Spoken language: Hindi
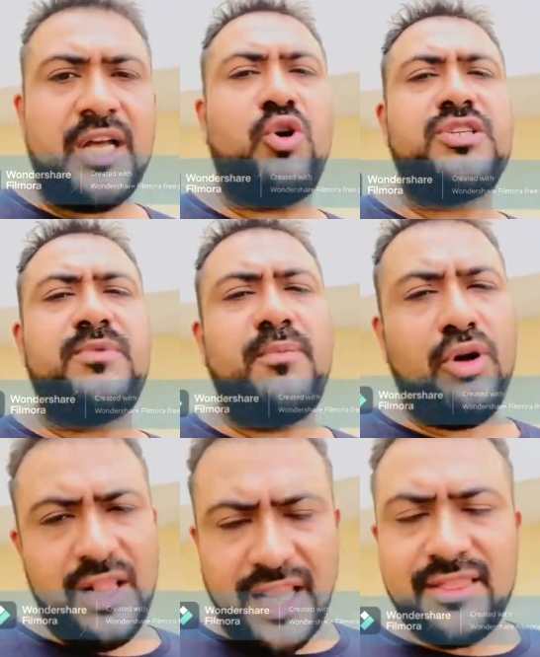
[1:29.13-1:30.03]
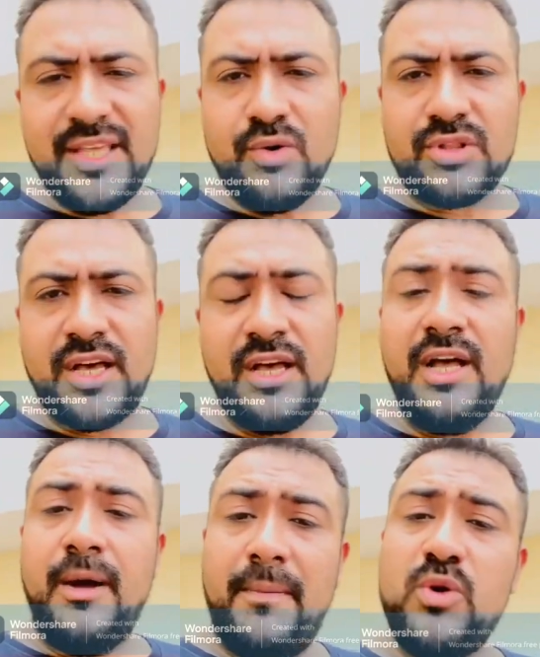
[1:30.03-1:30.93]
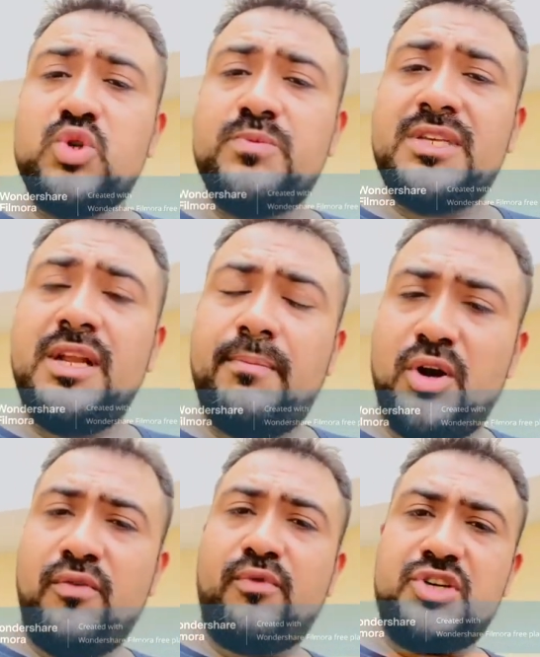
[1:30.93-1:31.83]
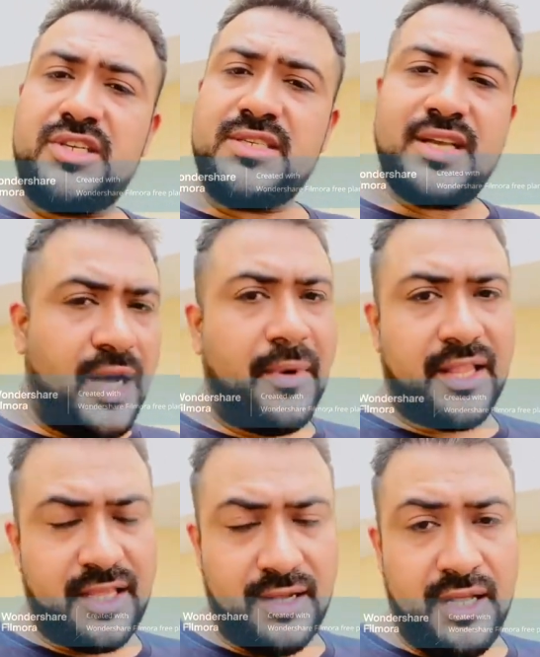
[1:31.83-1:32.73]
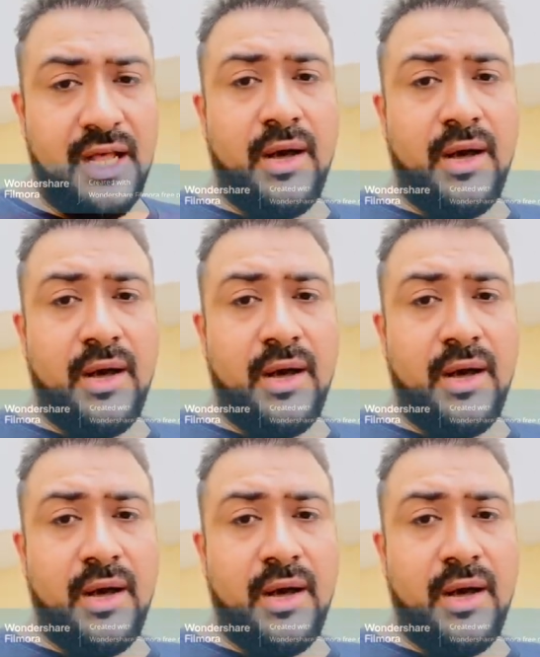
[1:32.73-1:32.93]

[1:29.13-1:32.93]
कोई चैप्टर बहुत लेंथी होता है बट उसमें से नंबर ऑफ क्वेश्चन कम आते हैं